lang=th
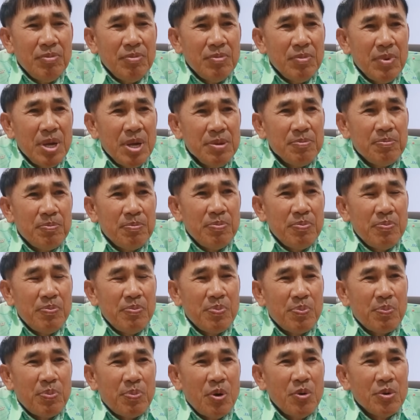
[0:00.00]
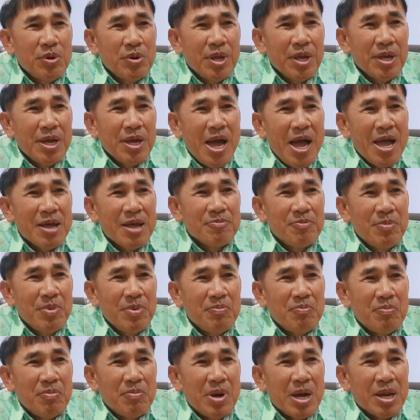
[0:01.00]
ไม่พูดง่าย
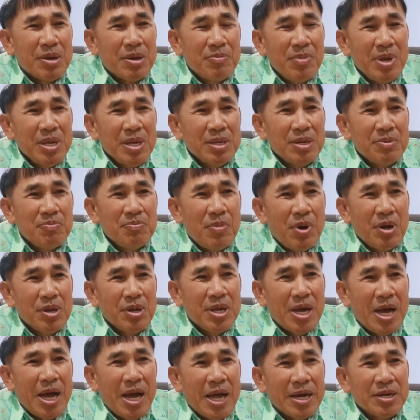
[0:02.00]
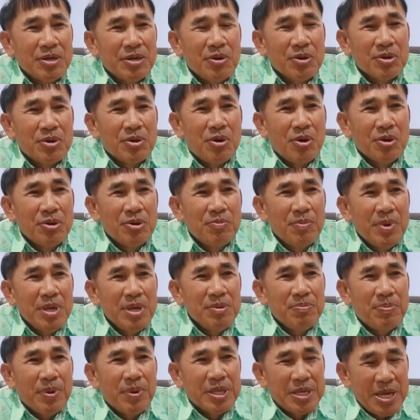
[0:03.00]
ๆ เหมือนไม่บริหารโดยคนไม่
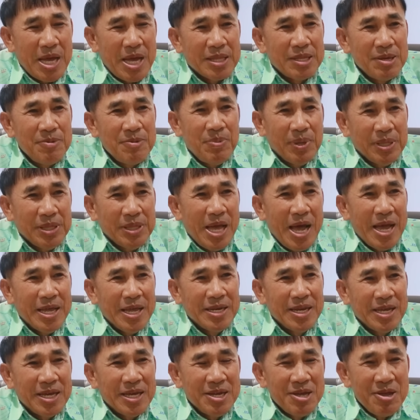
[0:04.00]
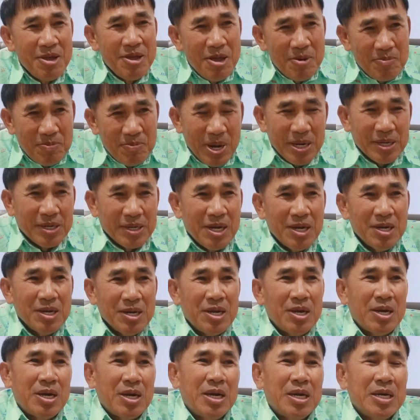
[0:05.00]
ประชาธิปไตยเนี่ย มันก็
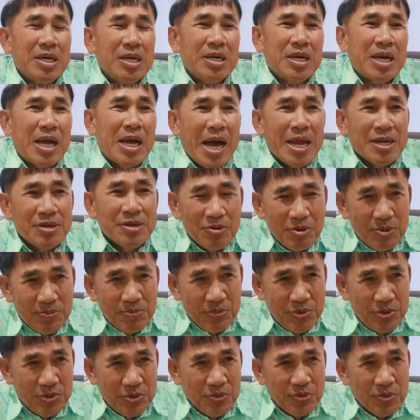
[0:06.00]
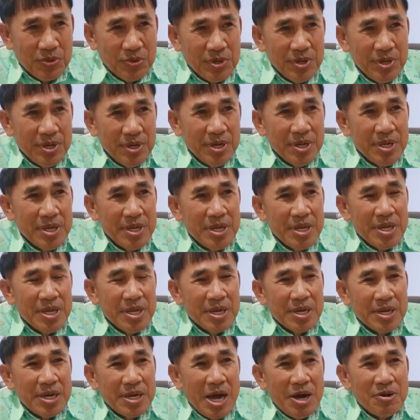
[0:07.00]
คือการรวมศูนย์
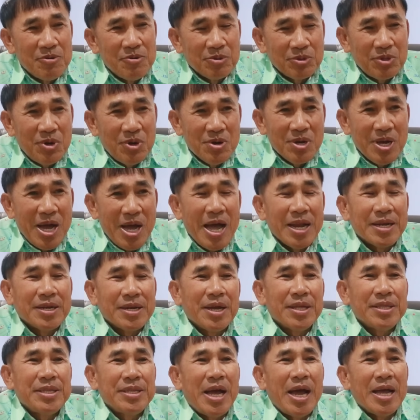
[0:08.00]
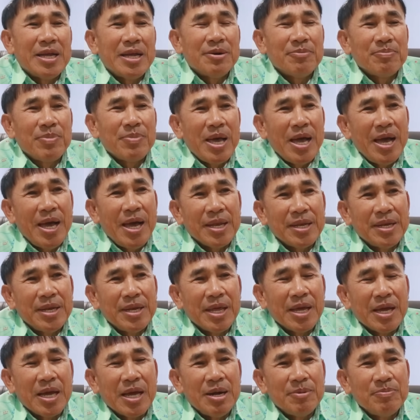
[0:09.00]
เราต้องการกระจายอำนาจ
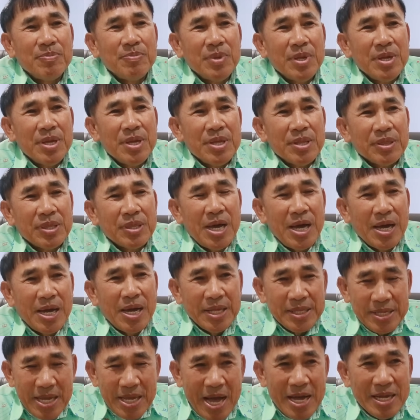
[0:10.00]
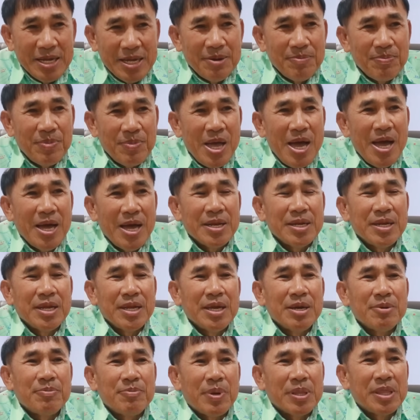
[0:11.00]
นะครับถ้ากระจายอำนาจ
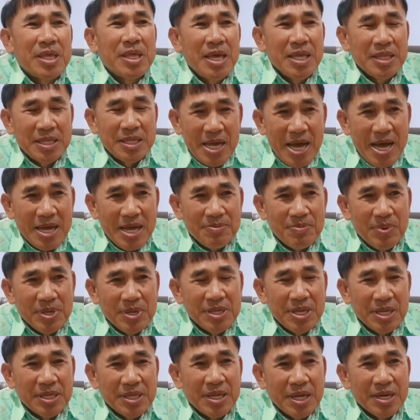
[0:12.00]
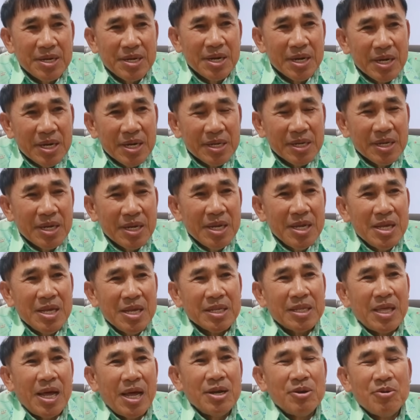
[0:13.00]
เนี่ยประเทศชาติมันจะเจริญ
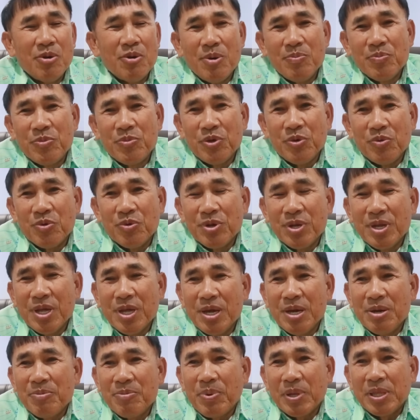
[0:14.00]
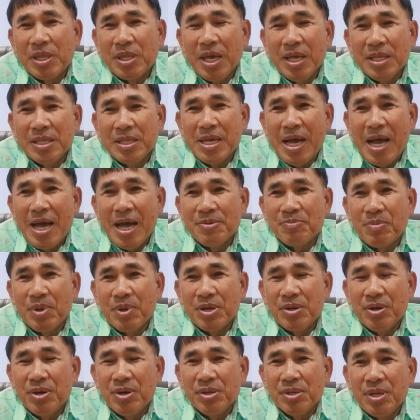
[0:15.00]
ถ้ารวมศูนย์เนี่ยประเทศชาติมัน
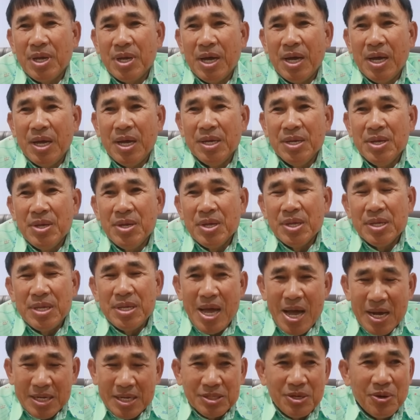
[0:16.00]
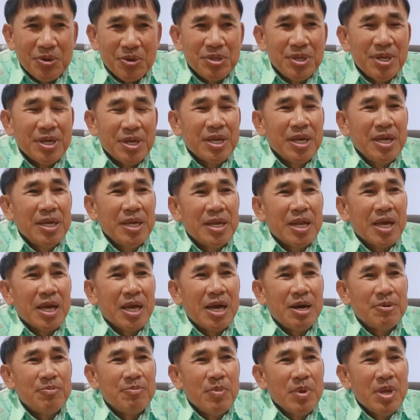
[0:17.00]
ก็จะยากจนอย่างนี้นะค
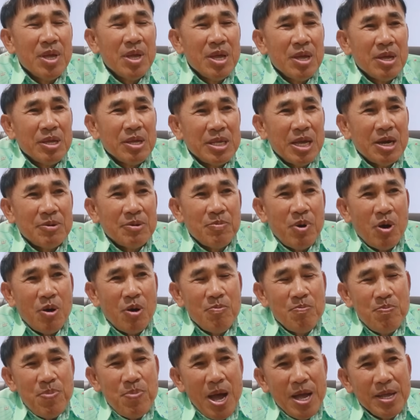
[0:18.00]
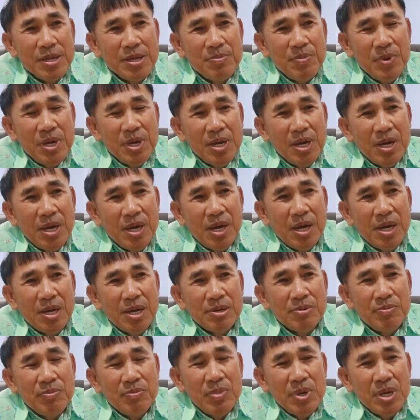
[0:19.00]
รับยังผมไปเมื่อ
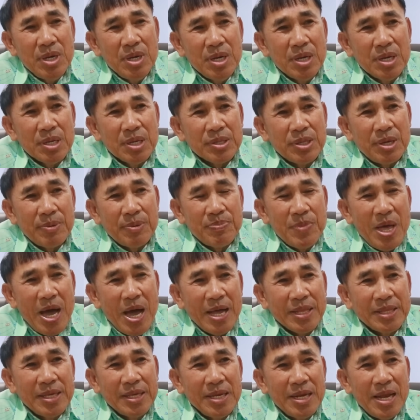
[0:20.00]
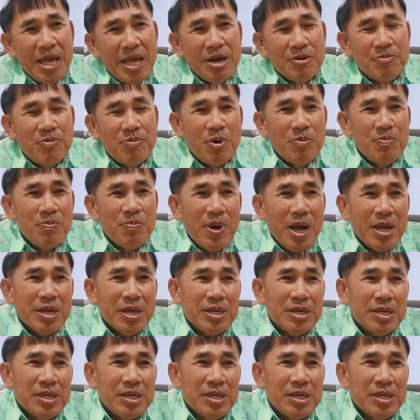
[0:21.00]
เมื่อสัปดาห์ที่แล้วผมไป